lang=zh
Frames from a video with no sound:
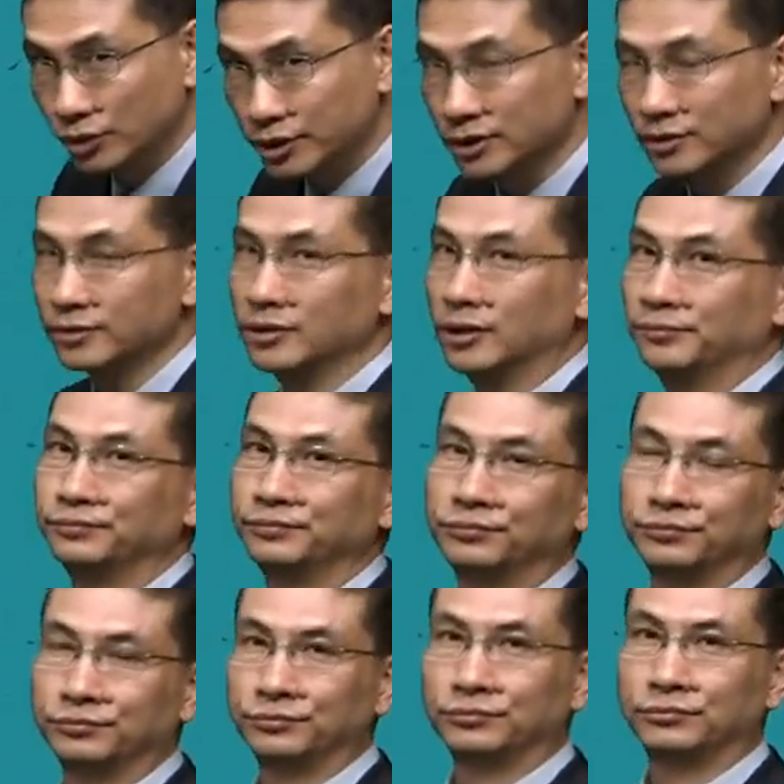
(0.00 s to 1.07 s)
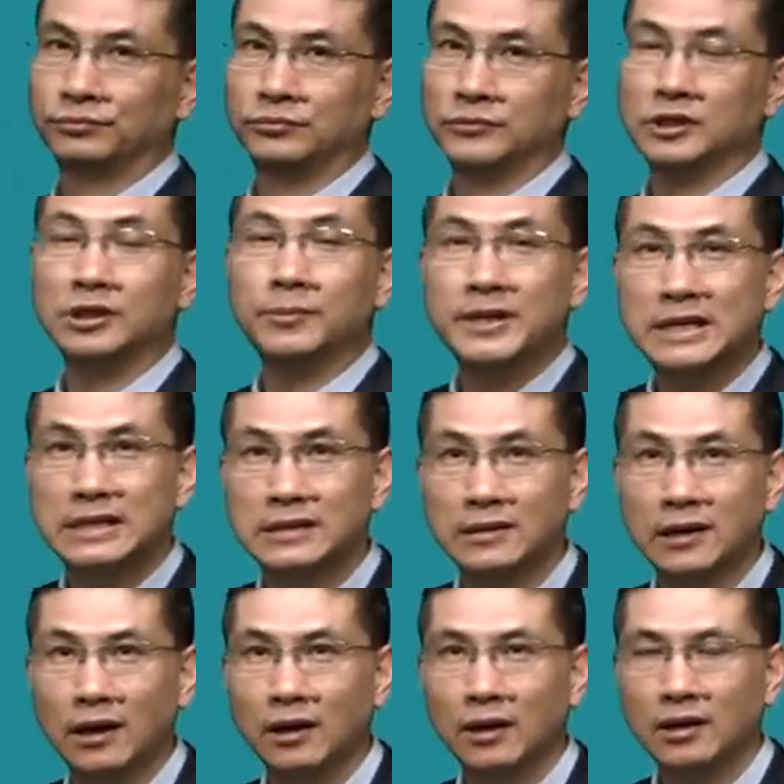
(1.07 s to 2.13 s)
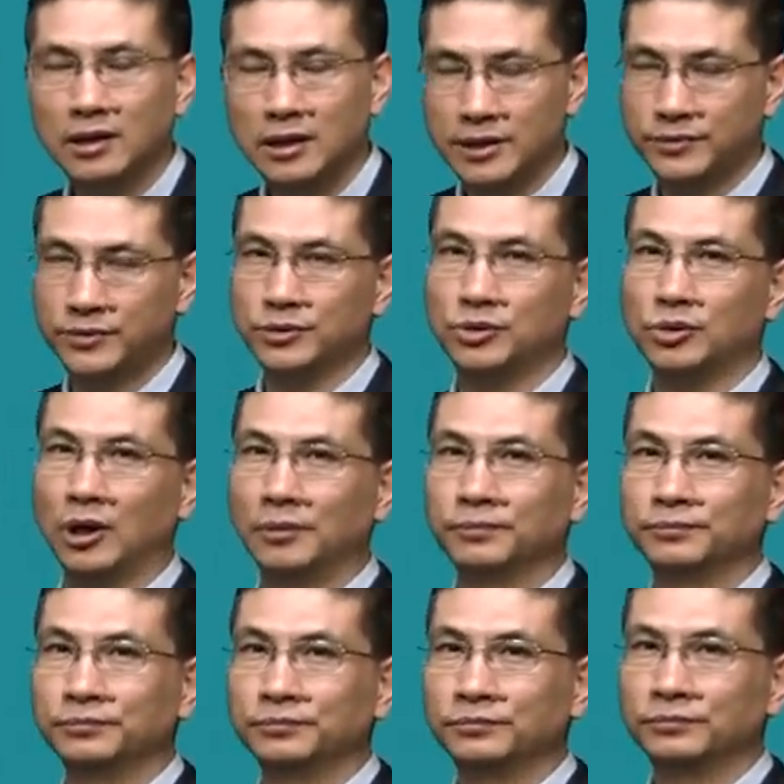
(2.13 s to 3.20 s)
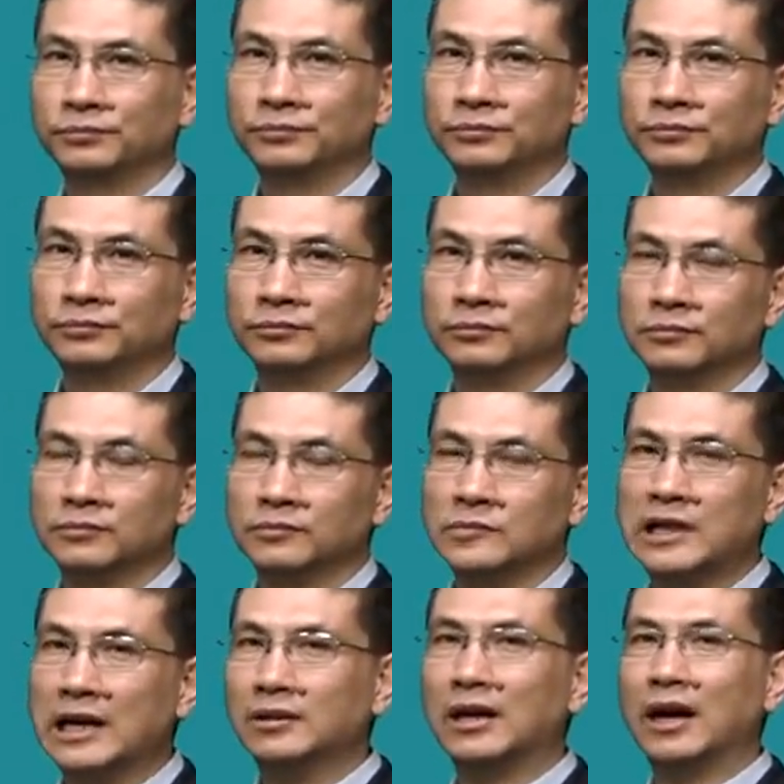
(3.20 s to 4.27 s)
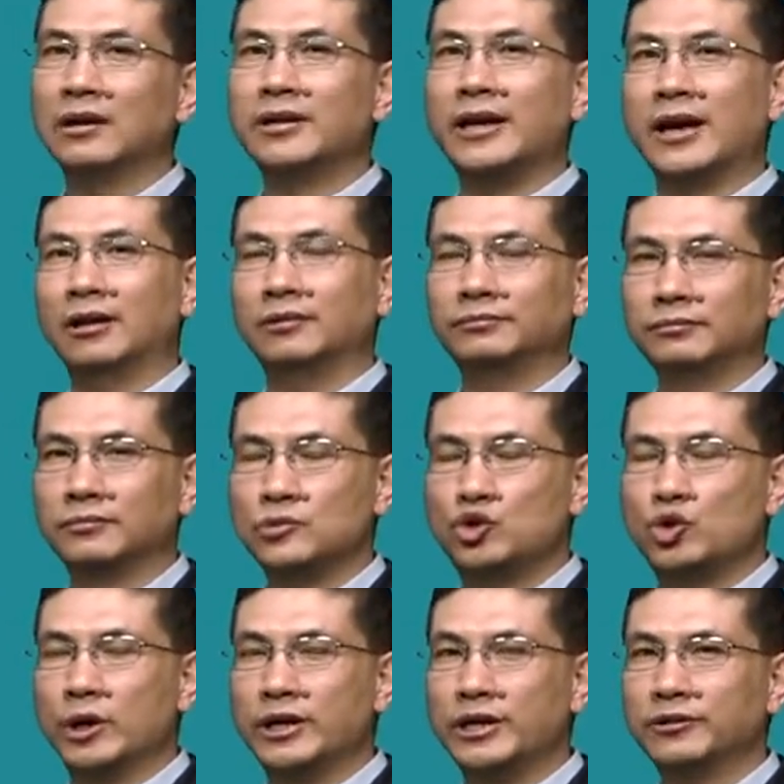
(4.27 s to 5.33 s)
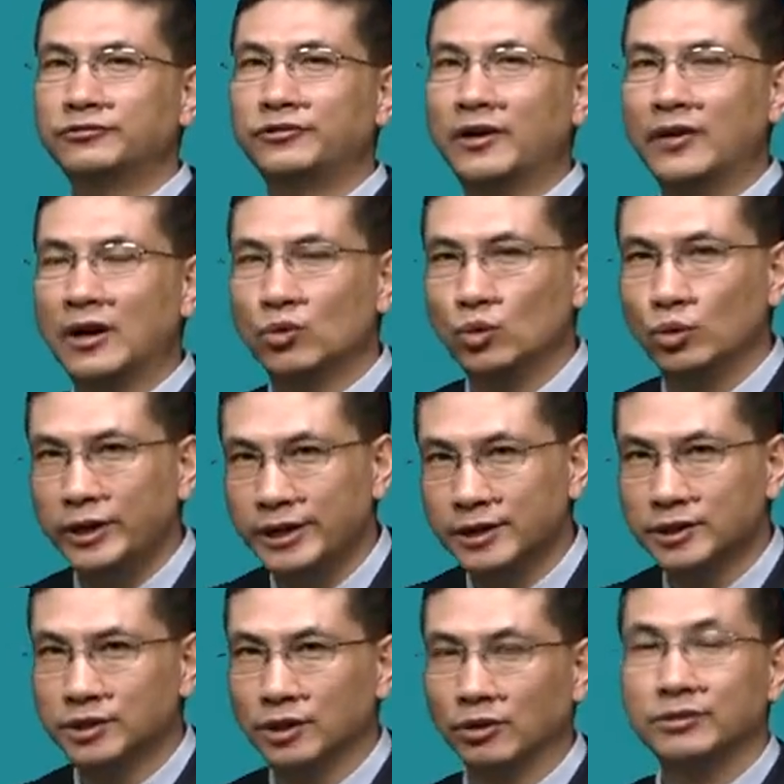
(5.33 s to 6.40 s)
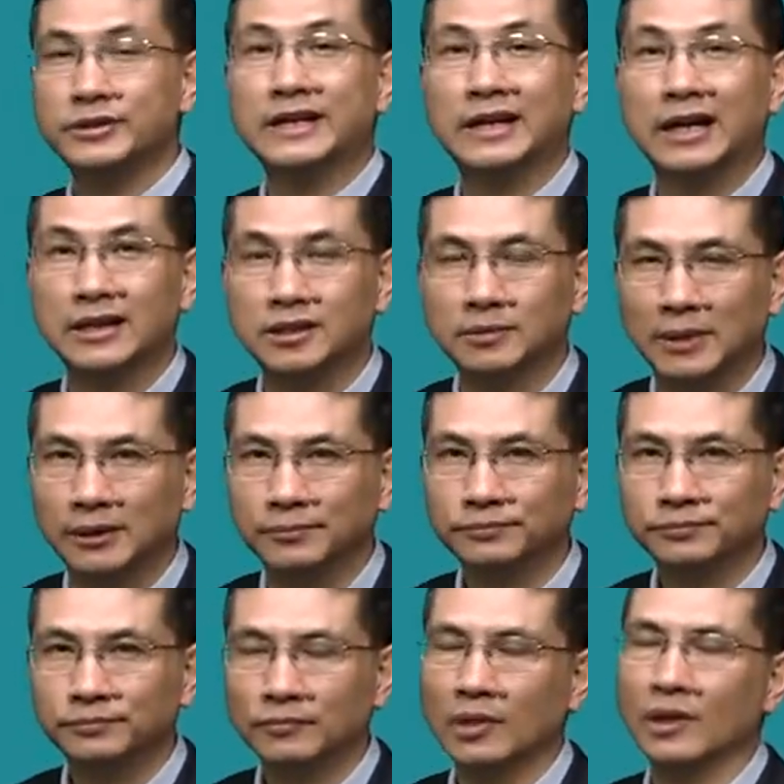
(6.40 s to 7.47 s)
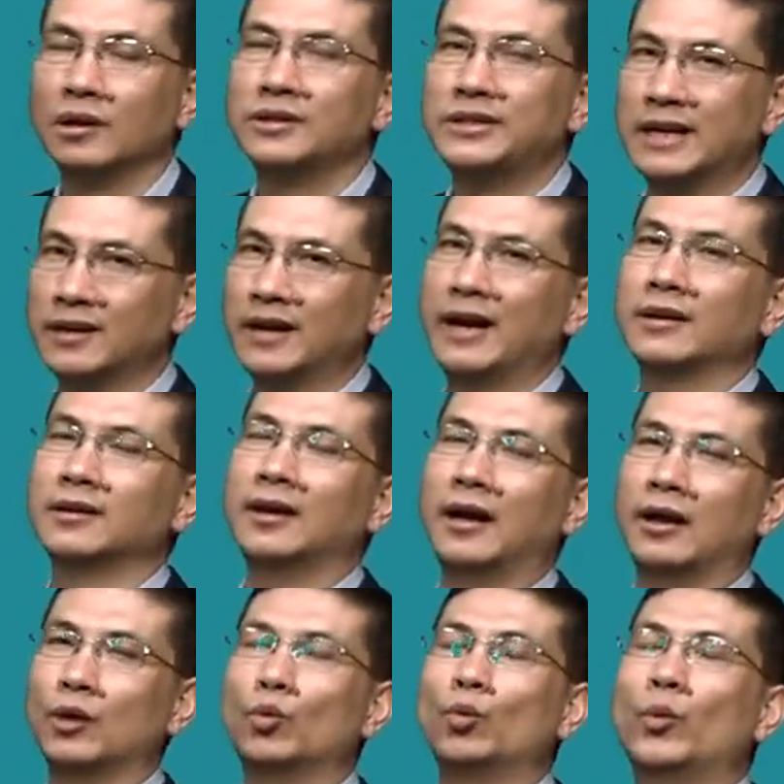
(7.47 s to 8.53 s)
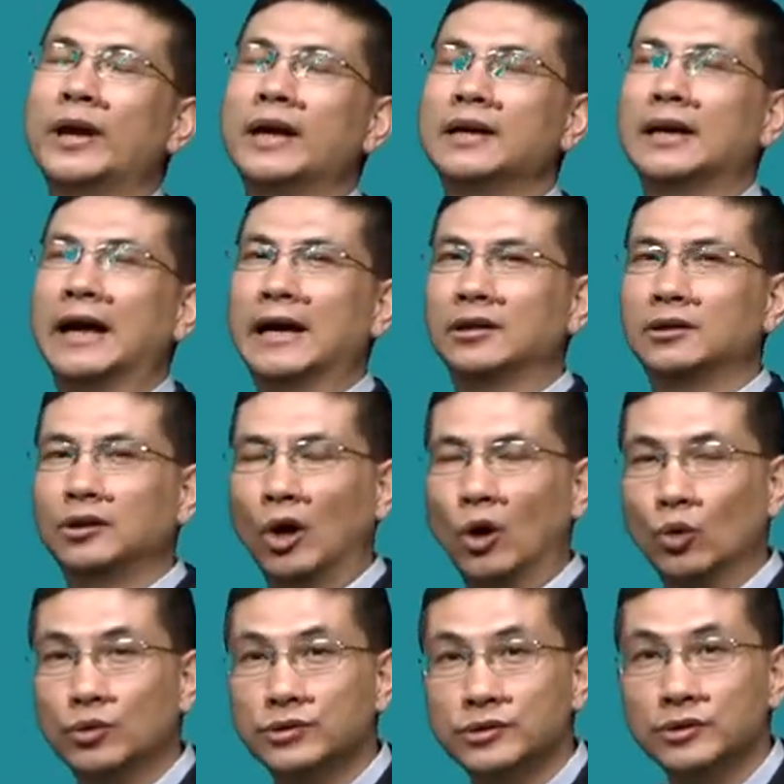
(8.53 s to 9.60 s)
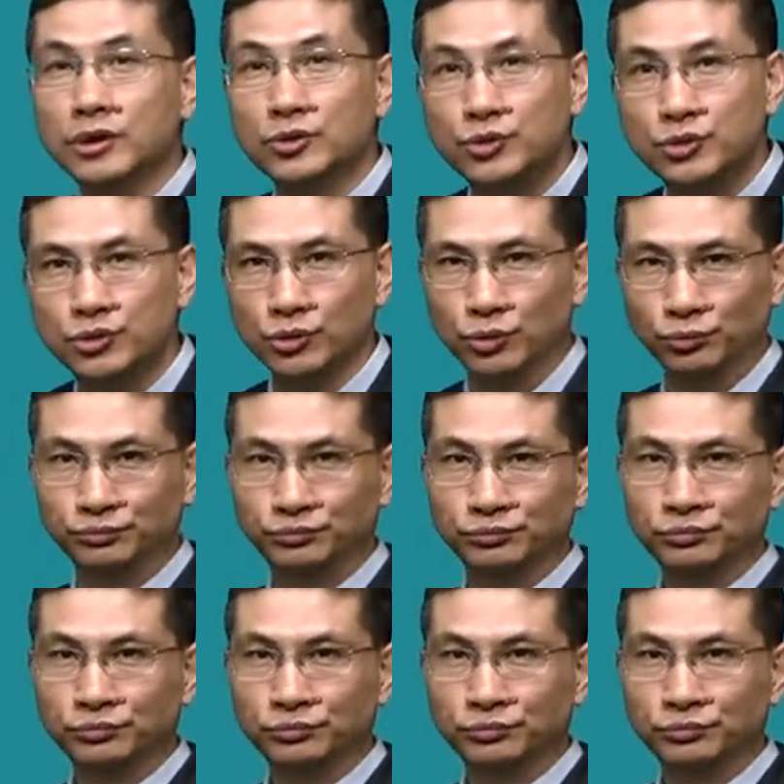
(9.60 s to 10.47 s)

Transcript: 利政策，什么意思呢？意思就是说，在当年决定发放股利的时候，先干什么？先看一看未来投资的需求，